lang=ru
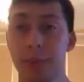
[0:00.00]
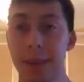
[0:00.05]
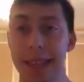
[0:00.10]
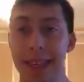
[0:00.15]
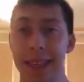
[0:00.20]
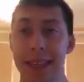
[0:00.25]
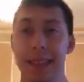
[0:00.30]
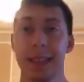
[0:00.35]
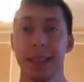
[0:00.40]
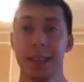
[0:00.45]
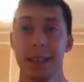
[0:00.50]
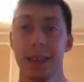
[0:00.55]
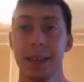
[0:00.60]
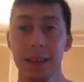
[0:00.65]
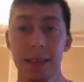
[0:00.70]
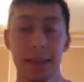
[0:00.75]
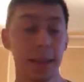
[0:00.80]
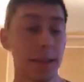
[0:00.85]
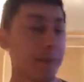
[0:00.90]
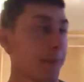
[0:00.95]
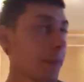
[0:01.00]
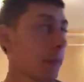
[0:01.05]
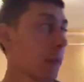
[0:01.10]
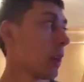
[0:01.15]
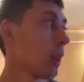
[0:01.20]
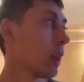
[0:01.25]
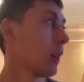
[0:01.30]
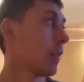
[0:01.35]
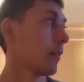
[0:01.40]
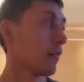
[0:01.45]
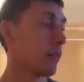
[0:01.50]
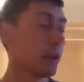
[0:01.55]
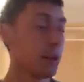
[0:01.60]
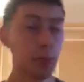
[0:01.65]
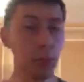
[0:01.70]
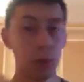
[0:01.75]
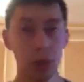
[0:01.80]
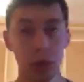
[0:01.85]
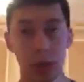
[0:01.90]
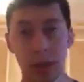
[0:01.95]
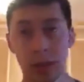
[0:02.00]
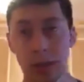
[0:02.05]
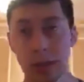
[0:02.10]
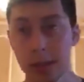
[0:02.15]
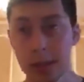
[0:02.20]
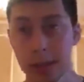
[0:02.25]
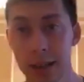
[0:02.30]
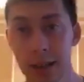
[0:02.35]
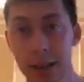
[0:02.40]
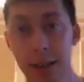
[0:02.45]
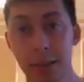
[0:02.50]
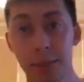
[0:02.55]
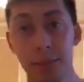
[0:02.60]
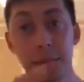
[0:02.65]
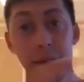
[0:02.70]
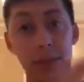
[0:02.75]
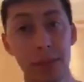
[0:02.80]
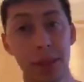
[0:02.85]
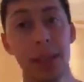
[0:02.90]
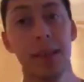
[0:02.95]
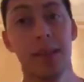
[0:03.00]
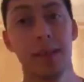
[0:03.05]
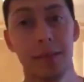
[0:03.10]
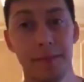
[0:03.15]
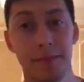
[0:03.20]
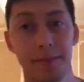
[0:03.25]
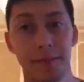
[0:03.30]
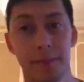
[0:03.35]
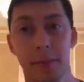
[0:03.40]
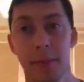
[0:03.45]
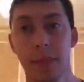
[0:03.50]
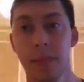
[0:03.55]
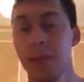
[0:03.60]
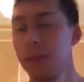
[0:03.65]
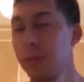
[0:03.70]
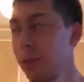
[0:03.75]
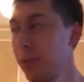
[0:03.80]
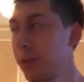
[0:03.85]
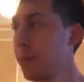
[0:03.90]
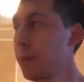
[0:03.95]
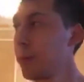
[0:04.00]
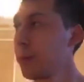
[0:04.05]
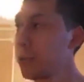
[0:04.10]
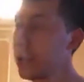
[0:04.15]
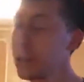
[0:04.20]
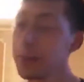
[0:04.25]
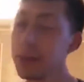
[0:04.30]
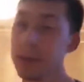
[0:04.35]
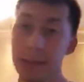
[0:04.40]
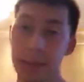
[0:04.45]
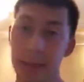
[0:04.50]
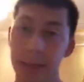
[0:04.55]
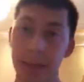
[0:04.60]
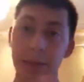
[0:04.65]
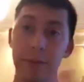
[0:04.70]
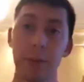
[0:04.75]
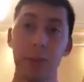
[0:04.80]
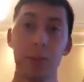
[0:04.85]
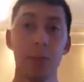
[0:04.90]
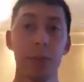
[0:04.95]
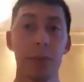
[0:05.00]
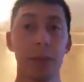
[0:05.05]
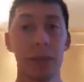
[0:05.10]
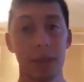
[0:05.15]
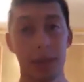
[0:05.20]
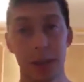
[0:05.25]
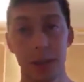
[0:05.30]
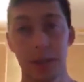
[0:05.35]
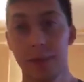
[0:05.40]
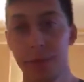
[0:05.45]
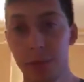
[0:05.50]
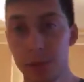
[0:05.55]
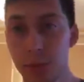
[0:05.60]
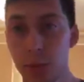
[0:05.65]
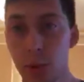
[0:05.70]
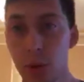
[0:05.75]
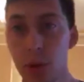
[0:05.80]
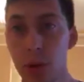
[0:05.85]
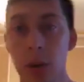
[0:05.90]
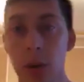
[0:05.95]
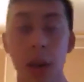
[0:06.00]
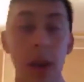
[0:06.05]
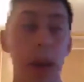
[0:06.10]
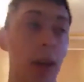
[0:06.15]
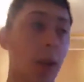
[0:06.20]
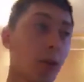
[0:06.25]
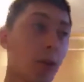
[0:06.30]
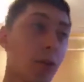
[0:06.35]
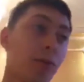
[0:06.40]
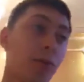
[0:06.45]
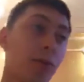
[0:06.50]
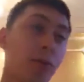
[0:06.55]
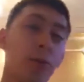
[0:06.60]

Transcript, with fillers: питаете страсть, вы можете этот алгоритм применять. То есть получается, если вы любите, скажем, футбол, то в